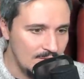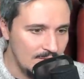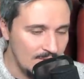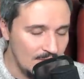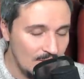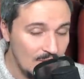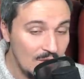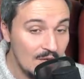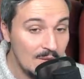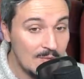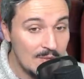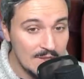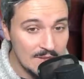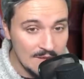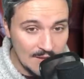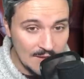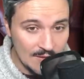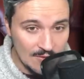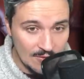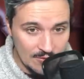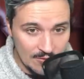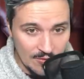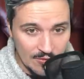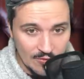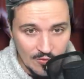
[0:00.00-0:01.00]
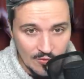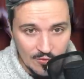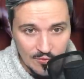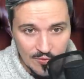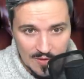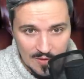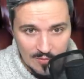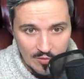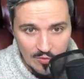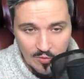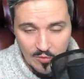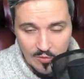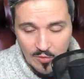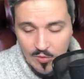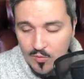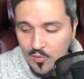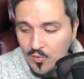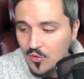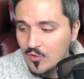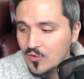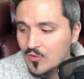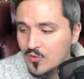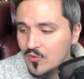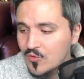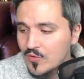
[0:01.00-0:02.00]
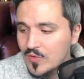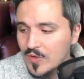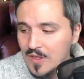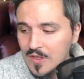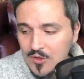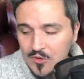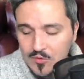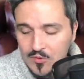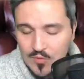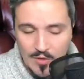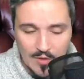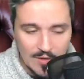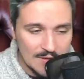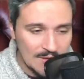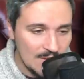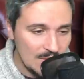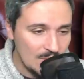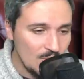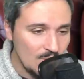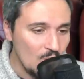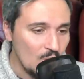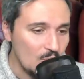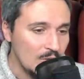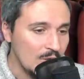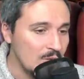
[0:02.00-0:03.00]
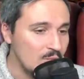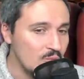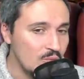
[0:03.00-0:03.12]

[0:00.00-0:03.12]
vaut la peine d'être connu tout simplement pour tous les joueurs démons,